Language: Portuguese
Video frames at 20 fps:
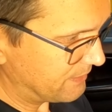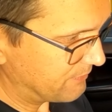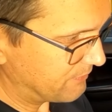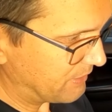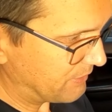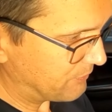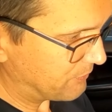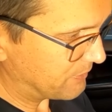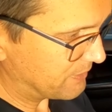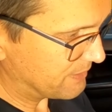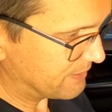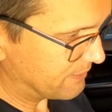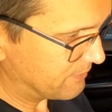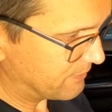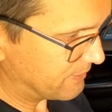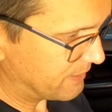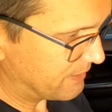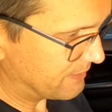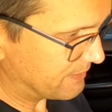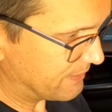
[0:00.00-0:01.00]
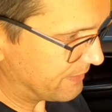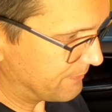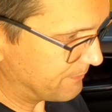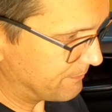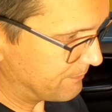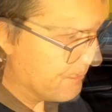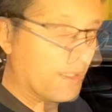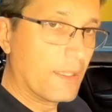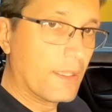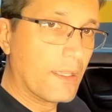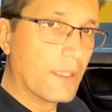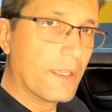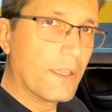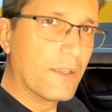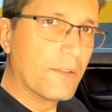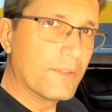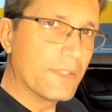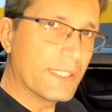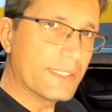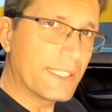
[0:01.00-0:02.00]
e vai forçando que ele sai.
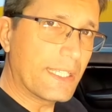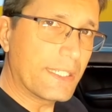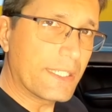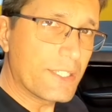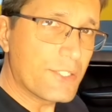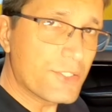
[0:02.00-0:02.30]
Detalhe que a